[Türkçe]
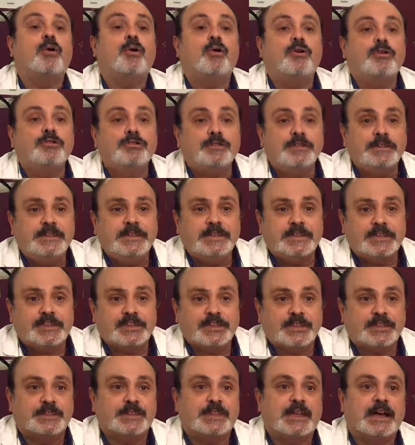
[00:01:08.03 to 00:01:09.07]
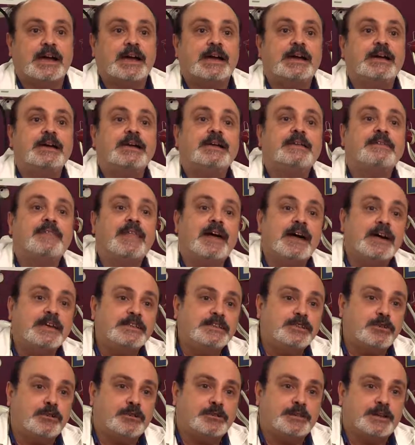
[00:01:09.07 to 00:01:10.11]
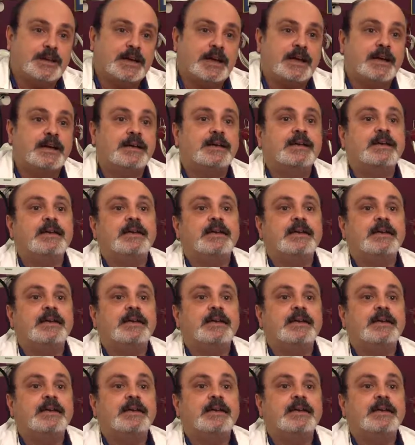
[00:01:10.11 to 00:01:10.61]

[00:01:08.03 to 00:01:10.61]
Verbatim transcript: Onun dışında daha sonra